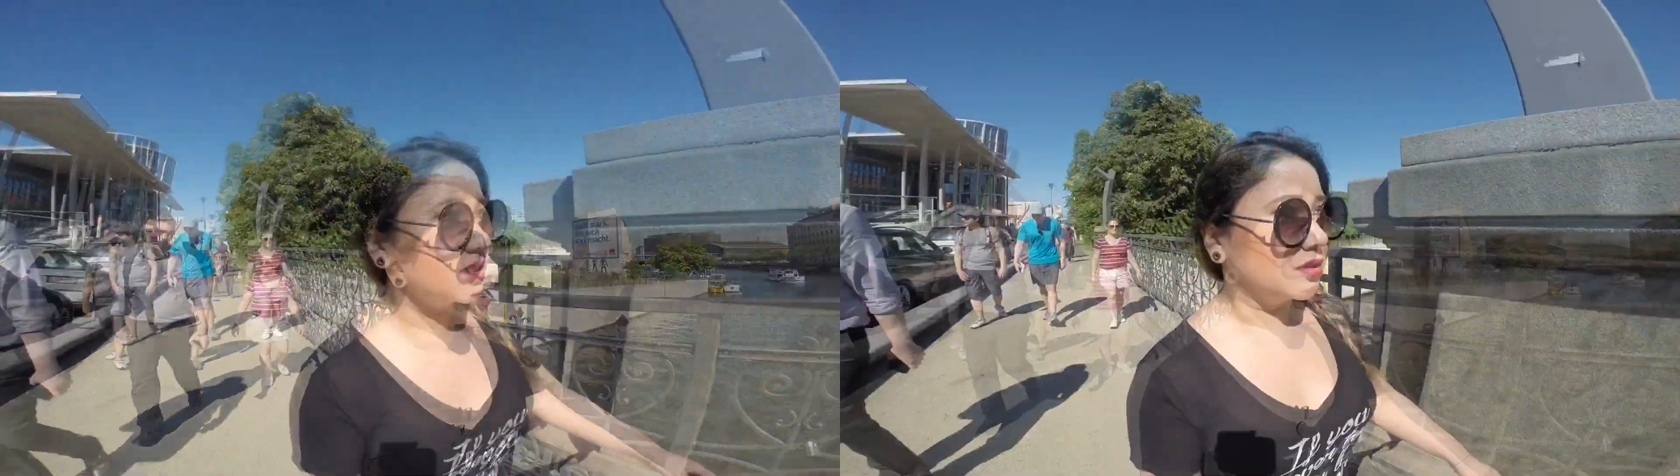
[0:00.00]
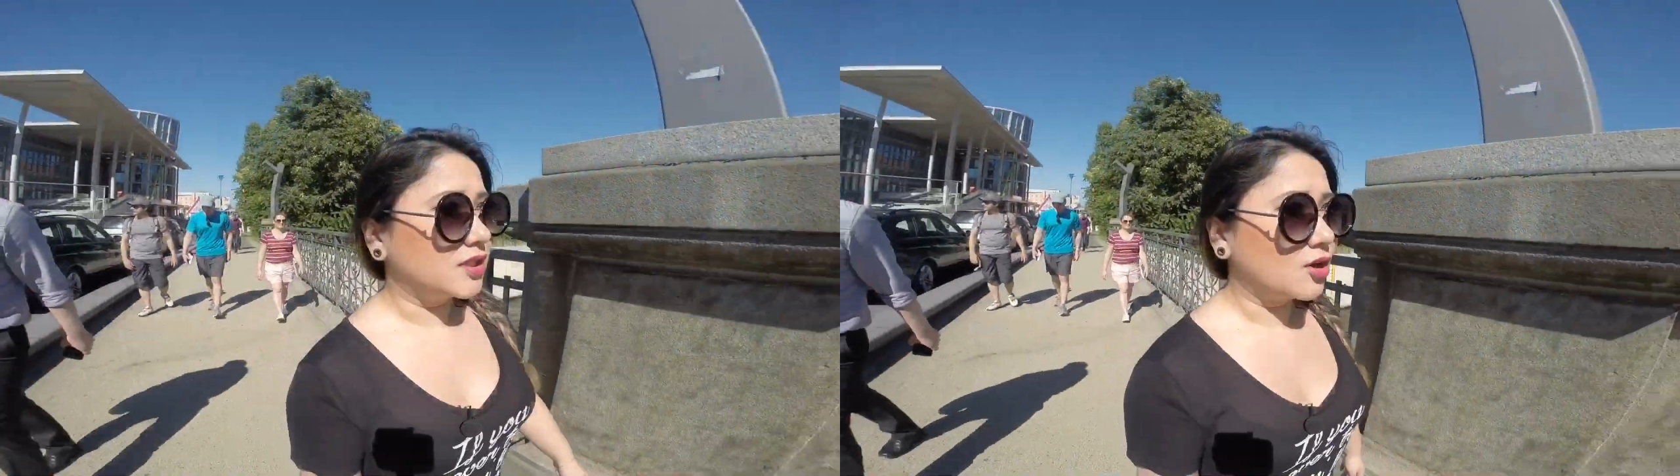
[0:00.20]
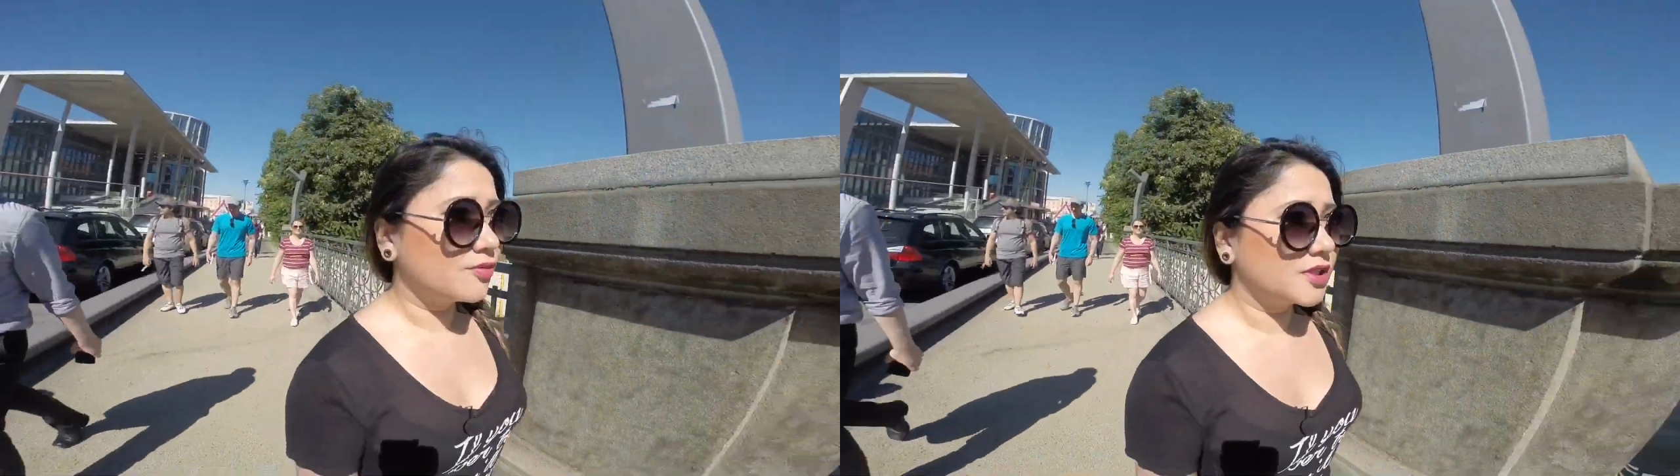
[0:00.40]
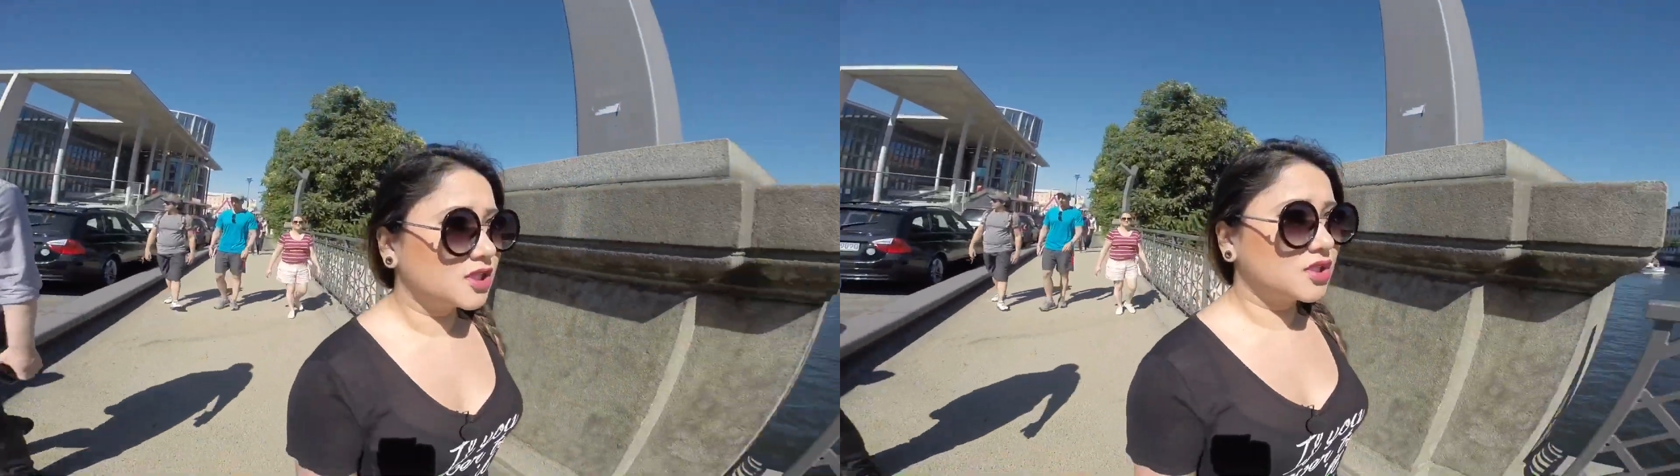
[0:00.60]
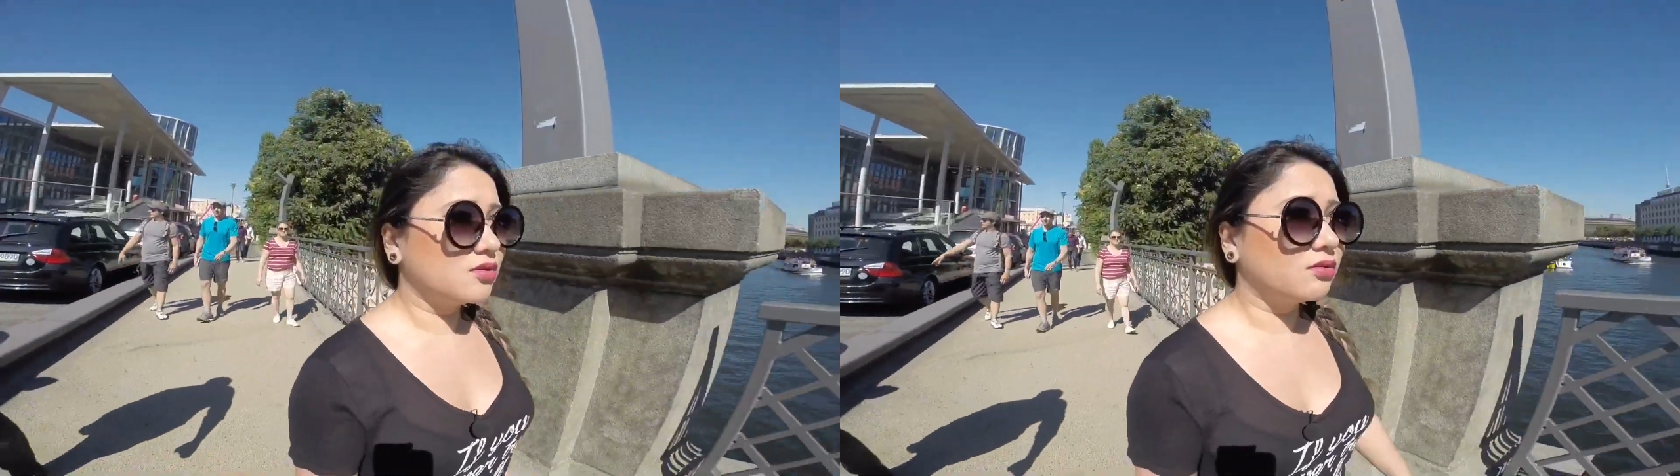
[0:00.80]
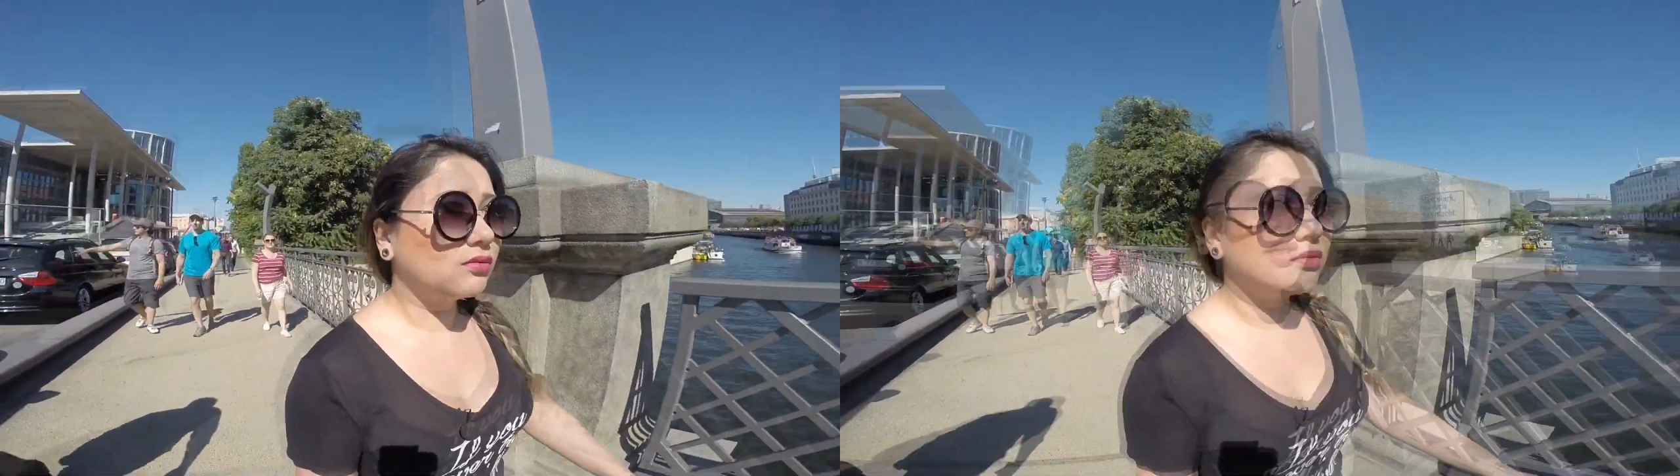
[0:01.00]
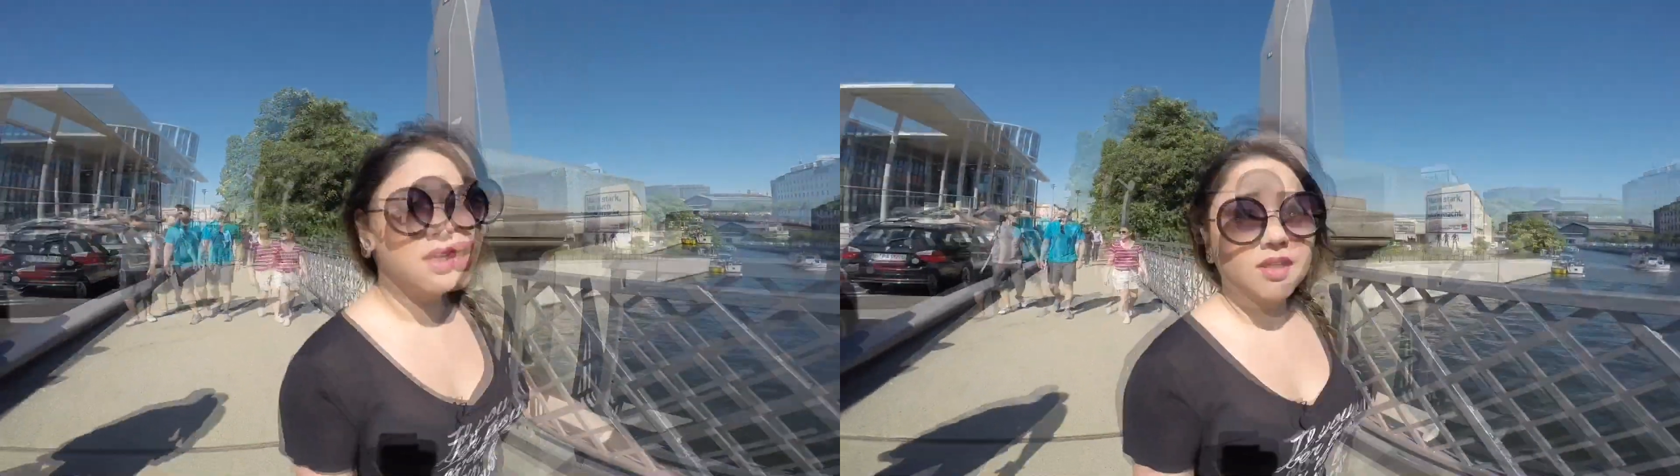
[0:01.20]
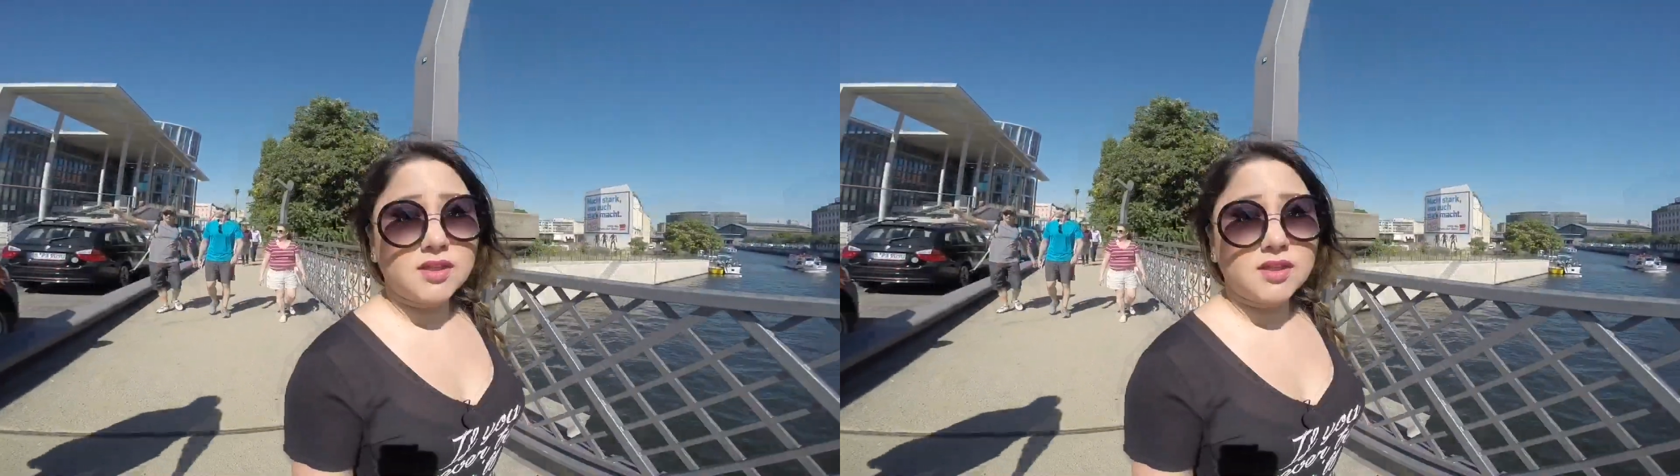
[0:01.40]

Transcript: Não tem comida de rua,